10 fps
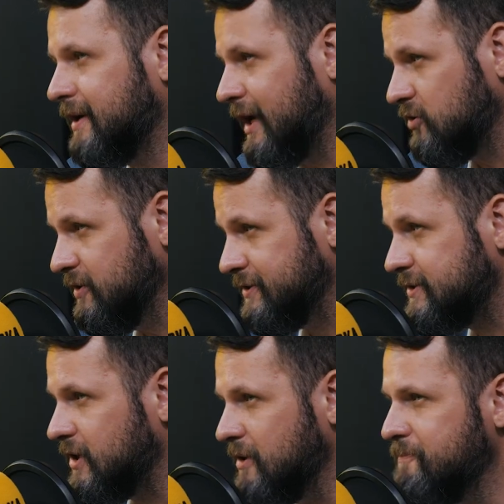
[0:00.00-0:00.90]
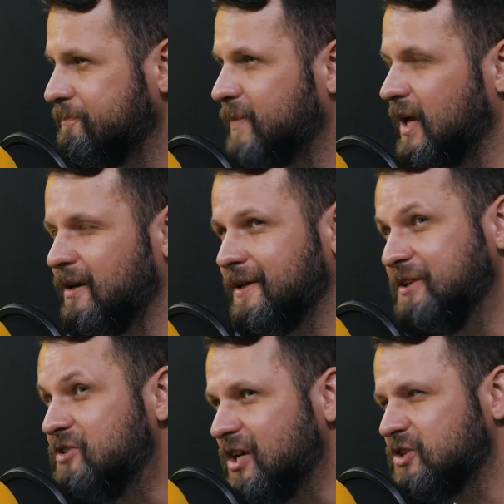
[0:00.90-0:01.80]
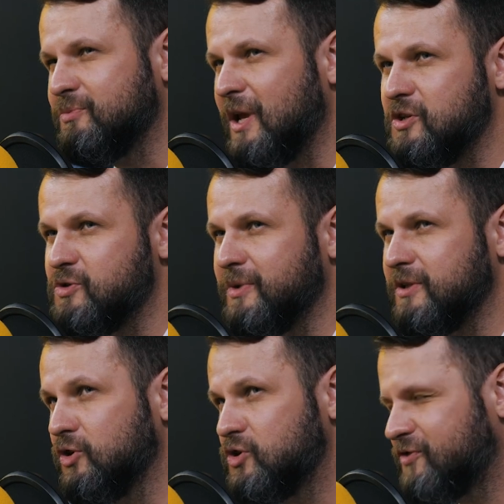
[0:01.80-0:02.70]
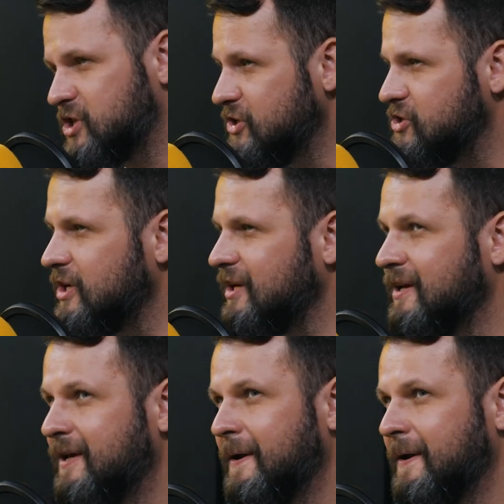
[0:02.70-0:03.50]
katolickim e, i też mieliśmy dość wcześnie